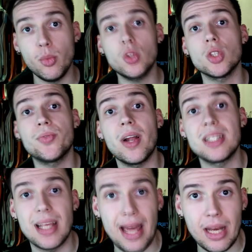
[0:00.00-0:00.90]
muchos
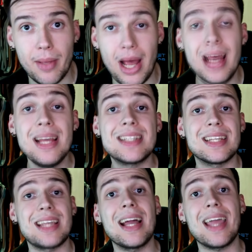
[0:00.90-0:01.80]
fans de la NBA
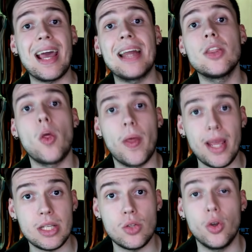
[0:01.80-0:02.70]
se están quejando
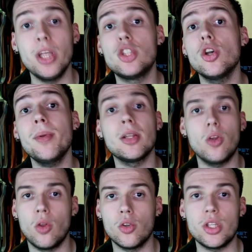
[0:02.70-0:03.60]
de esto y sobre
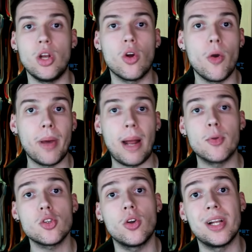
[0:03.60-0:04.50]
todo si lo
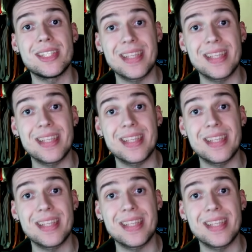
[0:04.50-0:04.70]
comparamos con el